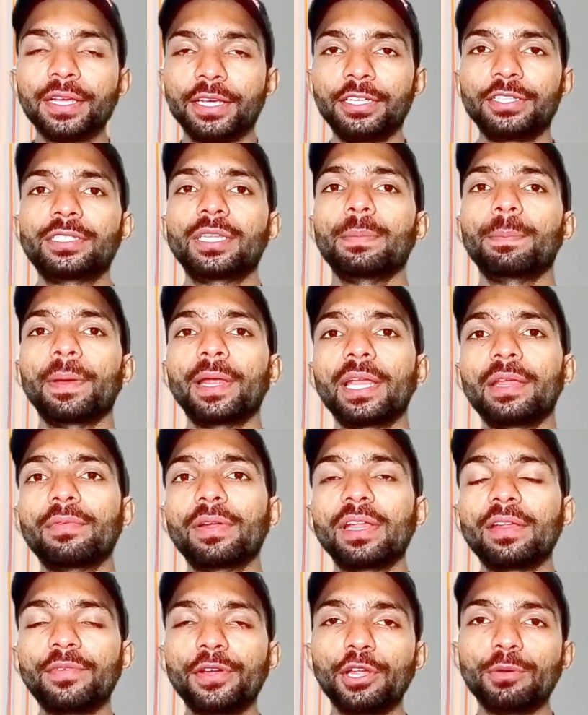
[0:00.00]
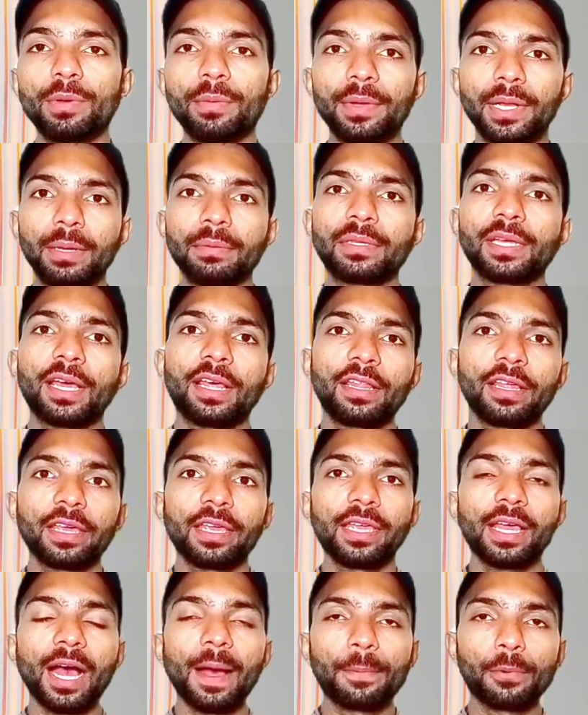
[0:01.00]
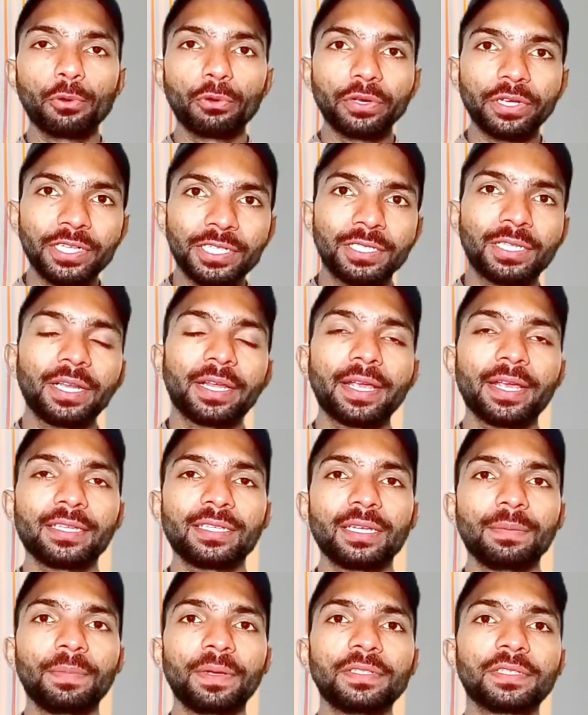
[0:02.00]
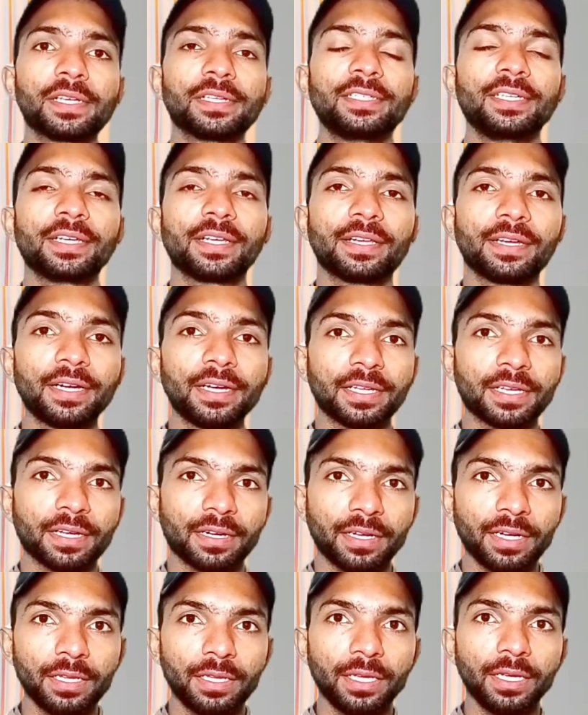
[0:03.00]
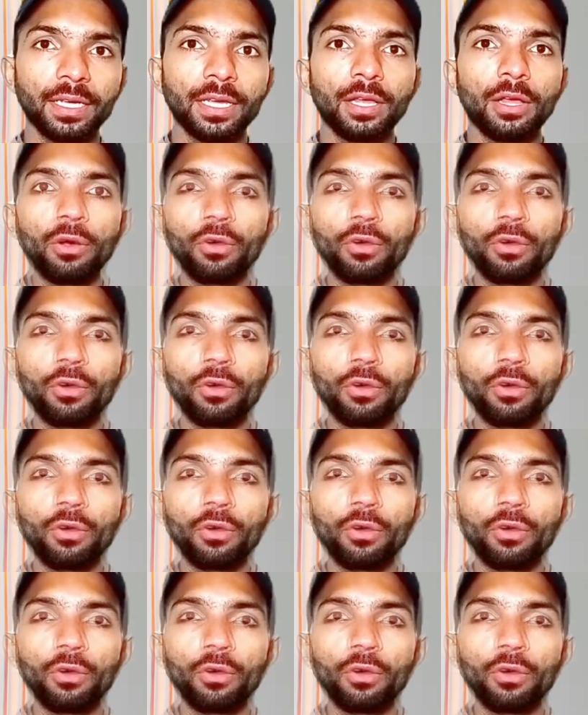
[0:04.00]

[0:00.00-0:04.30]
इससे पहले वाली वीडियो में मैंने बताया था कि आपको इस तरीके से इमेज कैसे क्रिएट करनी थी